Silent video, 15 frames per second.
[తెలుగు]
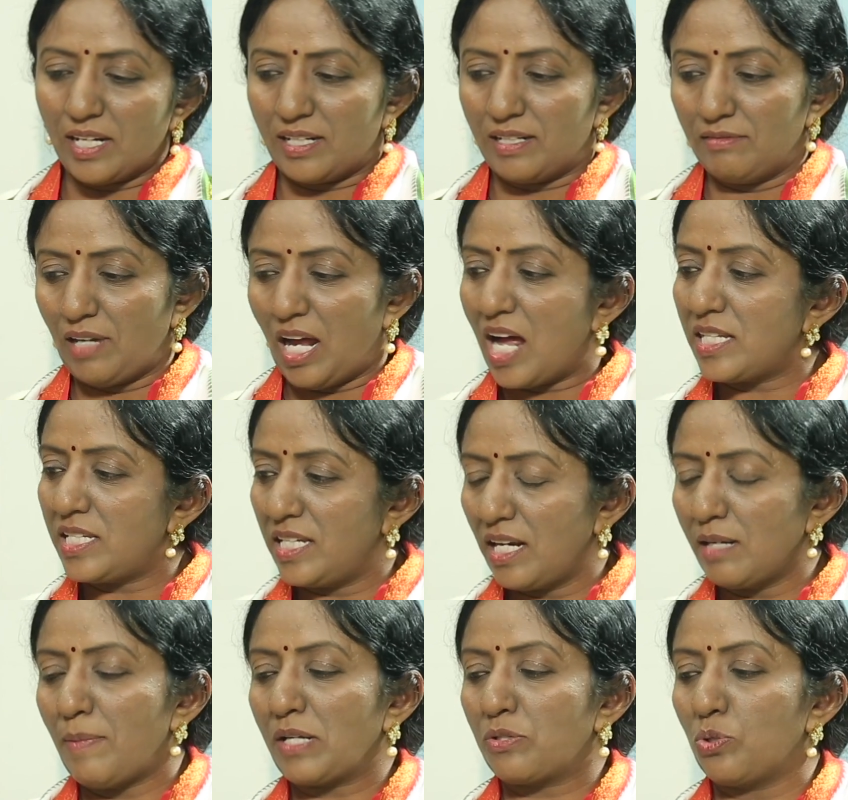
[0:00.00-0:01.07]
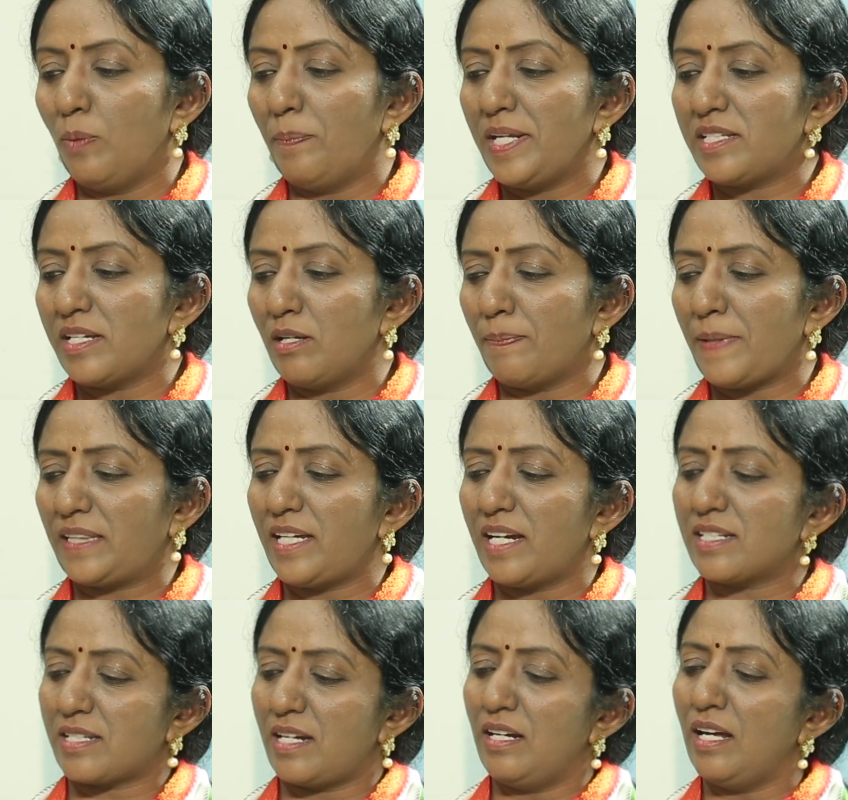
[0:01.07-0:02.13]
ఆ ఆ చీరలు మాకు చూపించారు
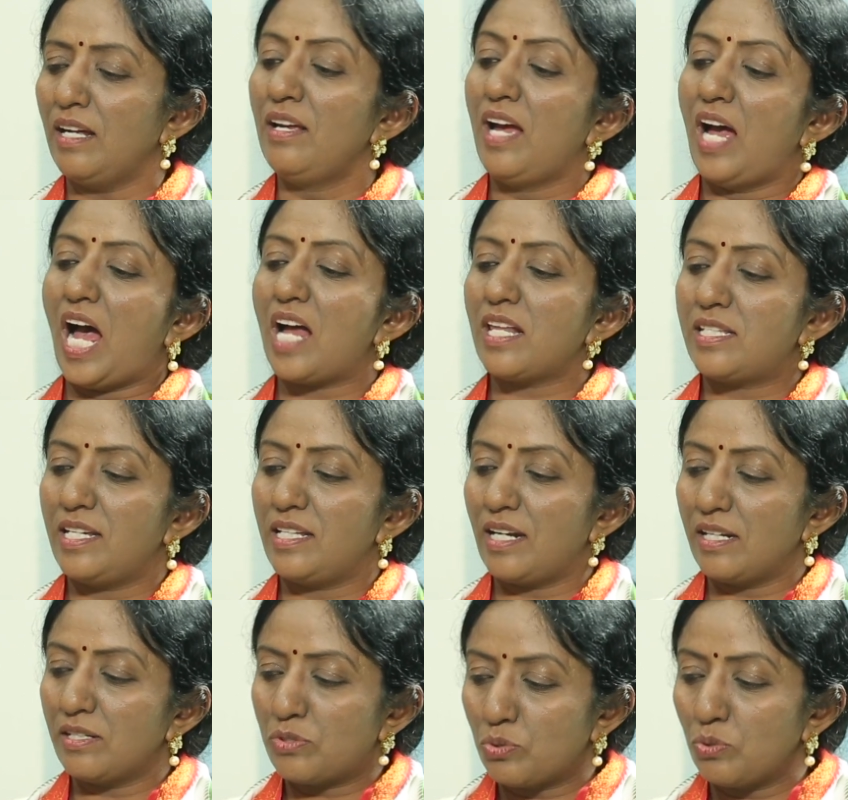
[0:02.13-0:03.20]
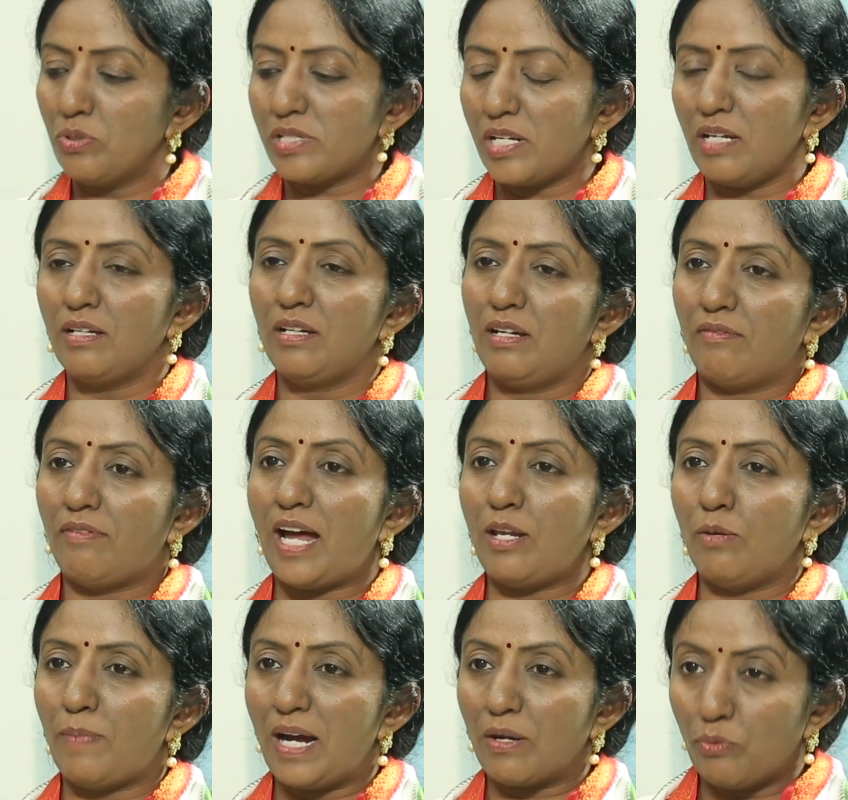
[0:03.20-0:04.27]
ప్రత్యక్షంగా ఆ చీరలను చూసి
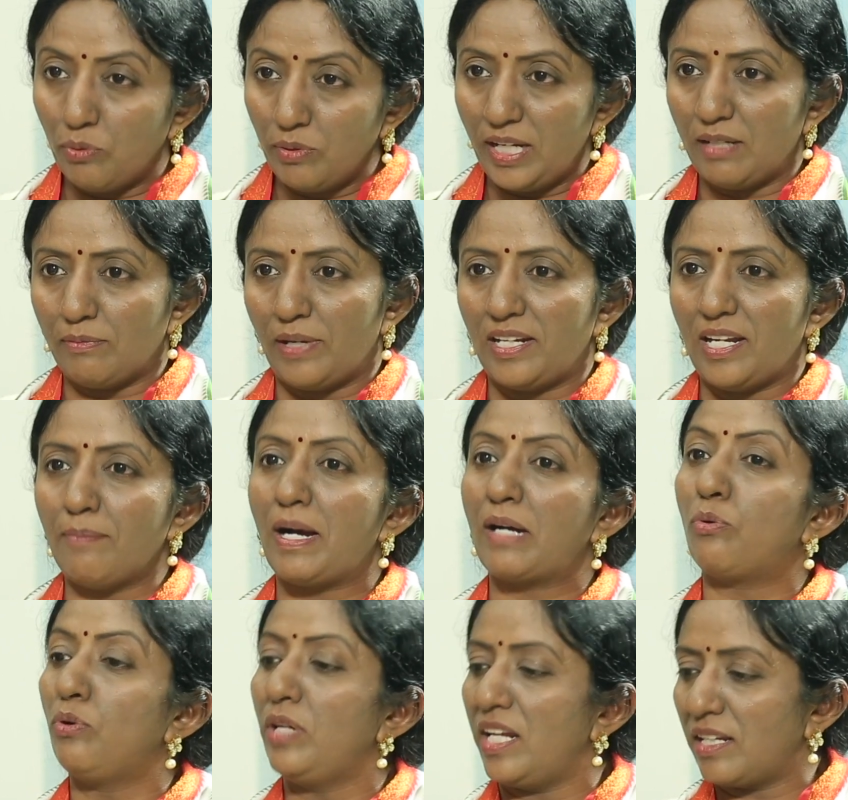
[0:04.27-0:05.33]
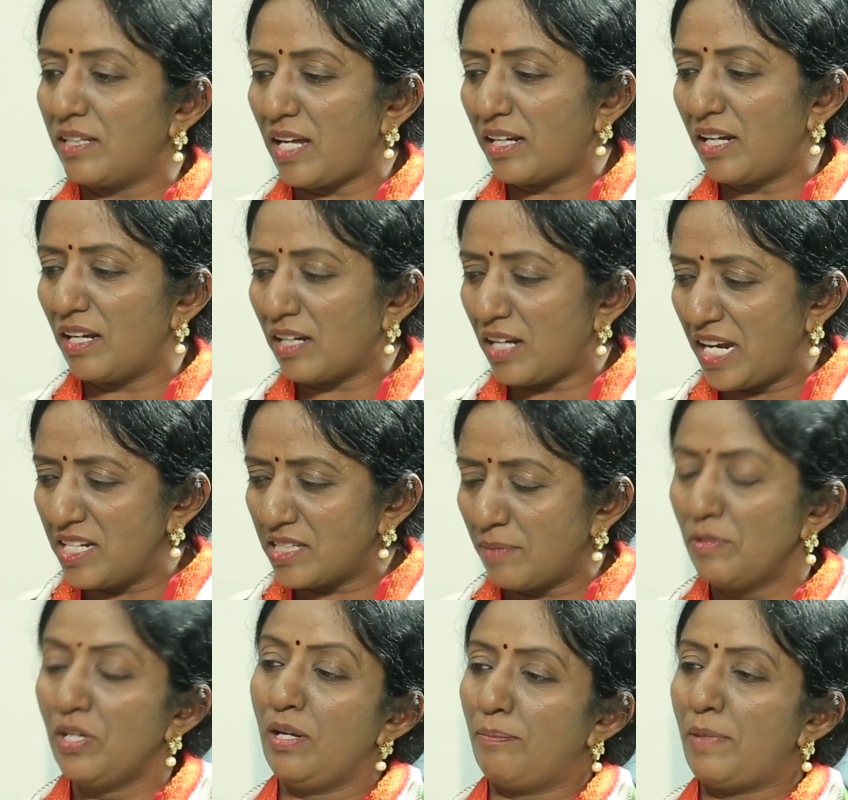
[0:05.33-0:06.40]
వాళ్ళు మా కూలీలు పోయినాయి మా కూలీకి తగ్గ
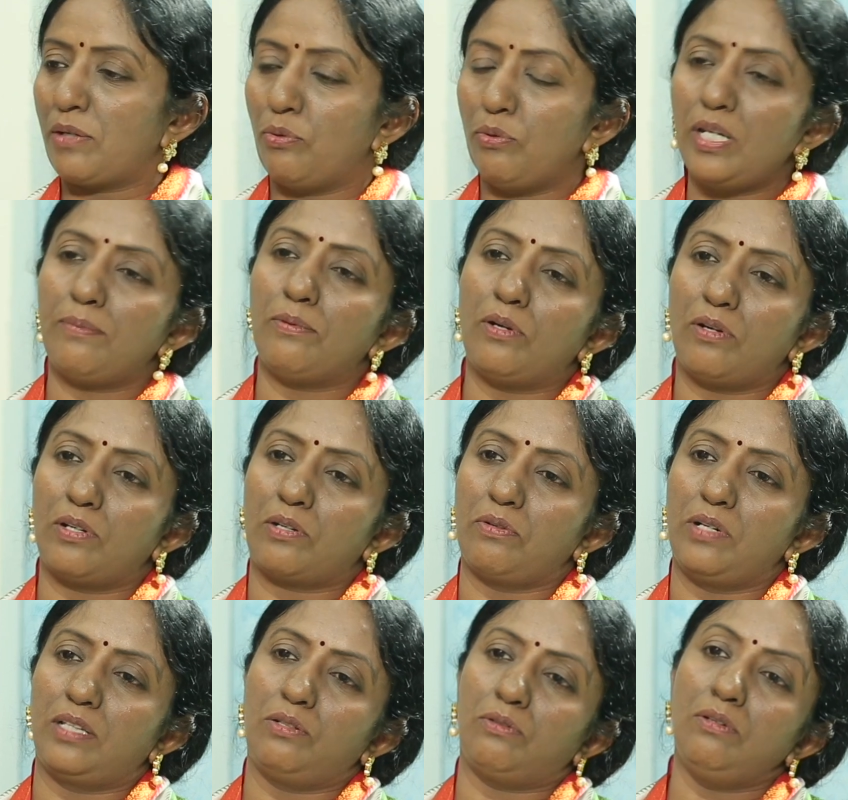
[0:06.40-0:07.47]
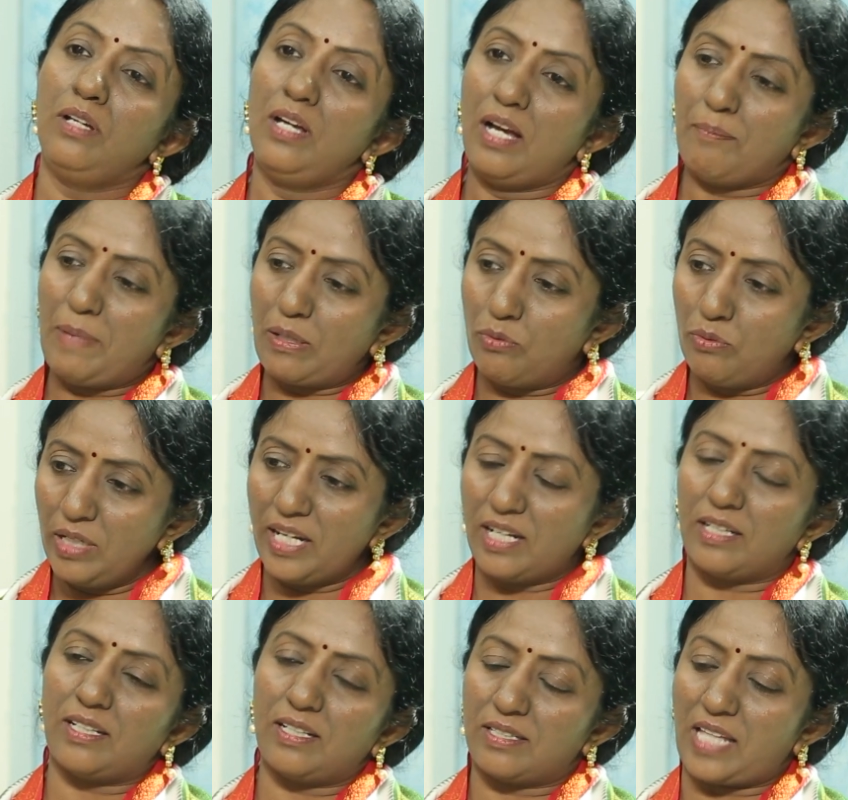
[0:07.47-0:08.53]
కనీసం మా కూలీ పోగొట్టుకున్నందుకు మా
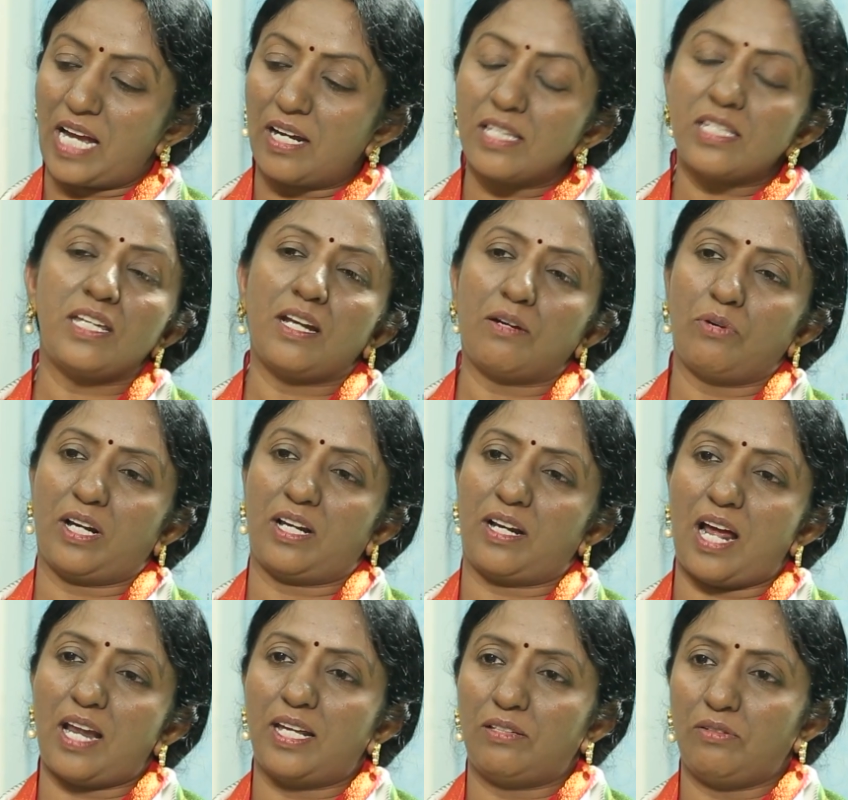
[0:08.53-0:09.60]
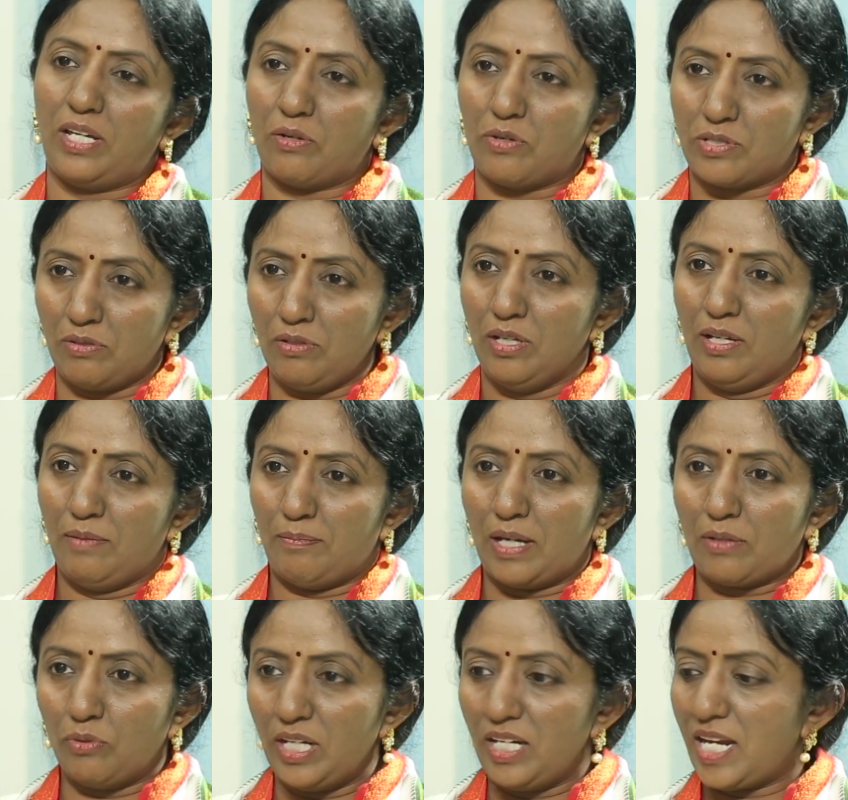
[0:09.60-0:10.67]
కూలీకి తగ్గ చీర కూడా రాలేదు ఈరోజు
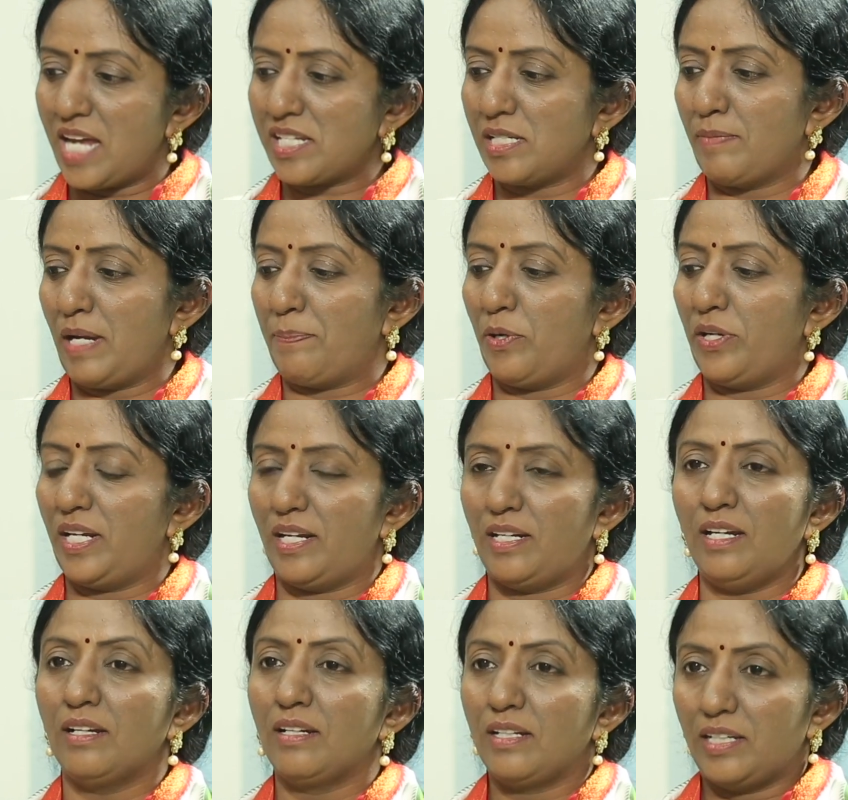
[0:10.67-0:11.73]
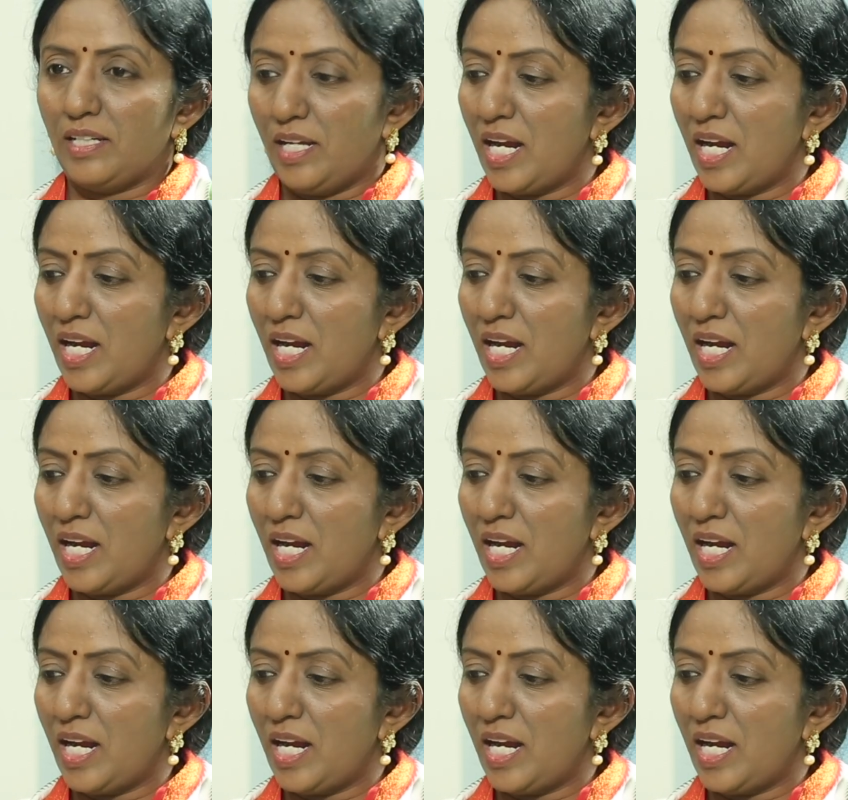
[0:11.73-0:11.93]
మా కూలీలు నాశనం అయిపోయినాయని